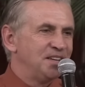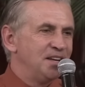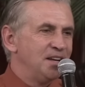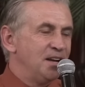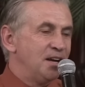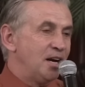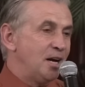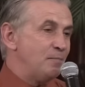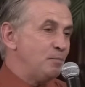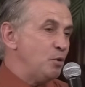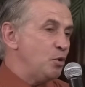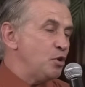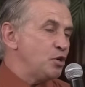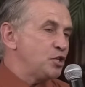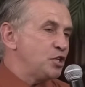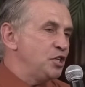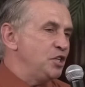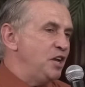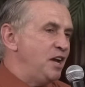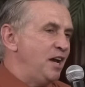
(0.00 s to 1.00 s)
А Бог
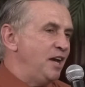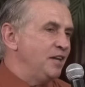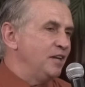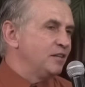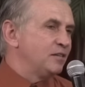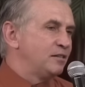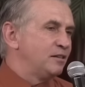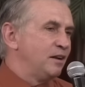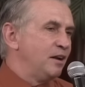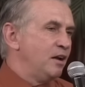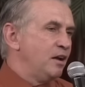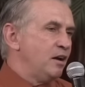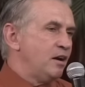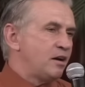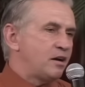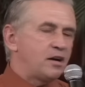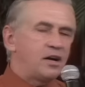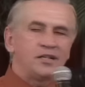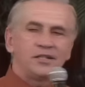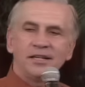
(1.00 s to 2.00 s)
ожидает.
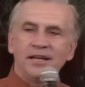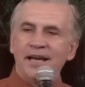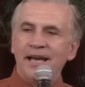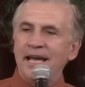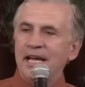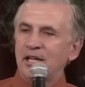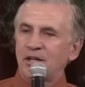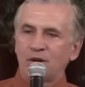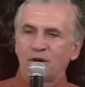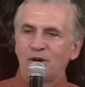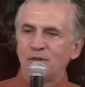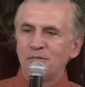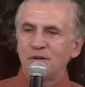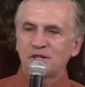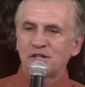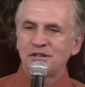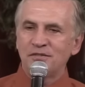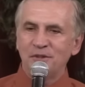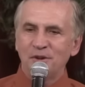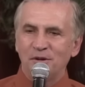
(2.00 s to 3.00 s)
Ради этого мы
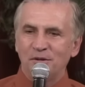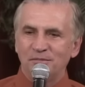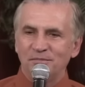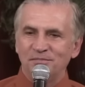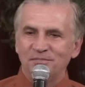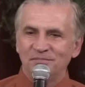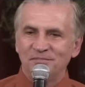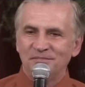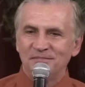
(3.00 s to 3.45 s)
живем.